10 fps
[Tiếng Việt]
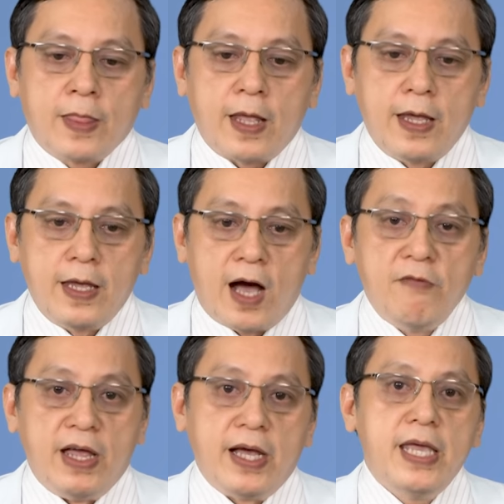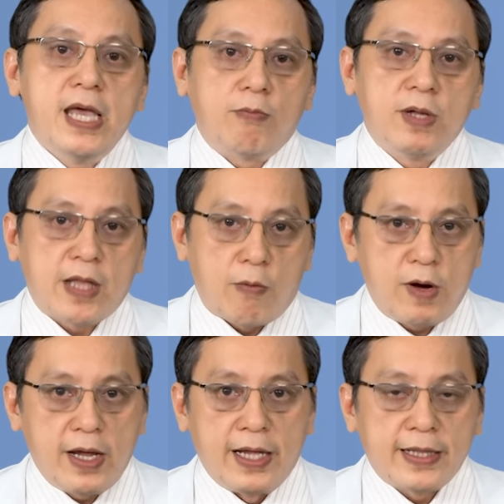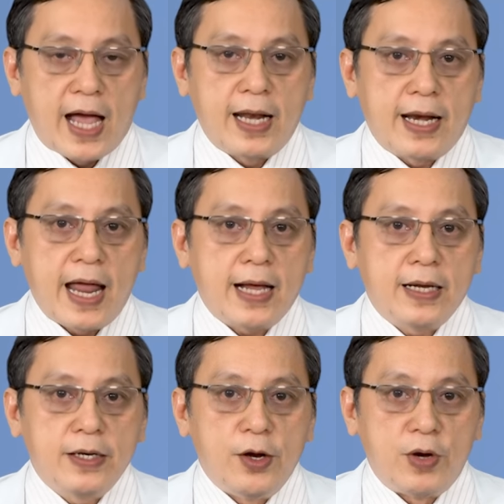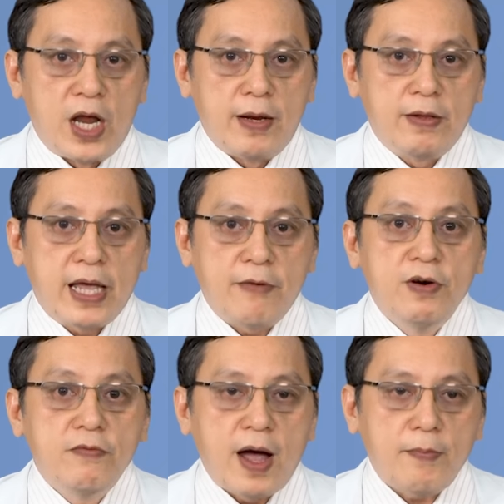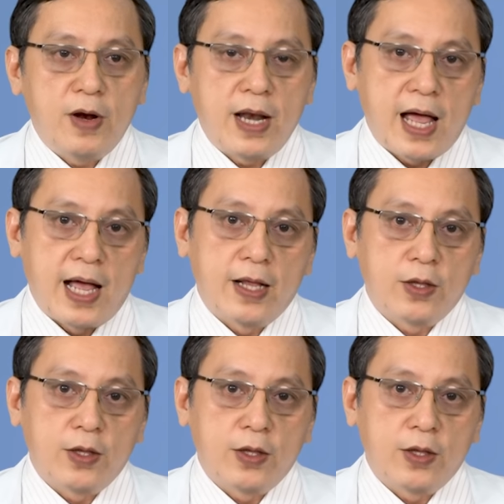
thì ở viện y học dân tộc hiện tại là đang điều trị cái phương pháp gọi là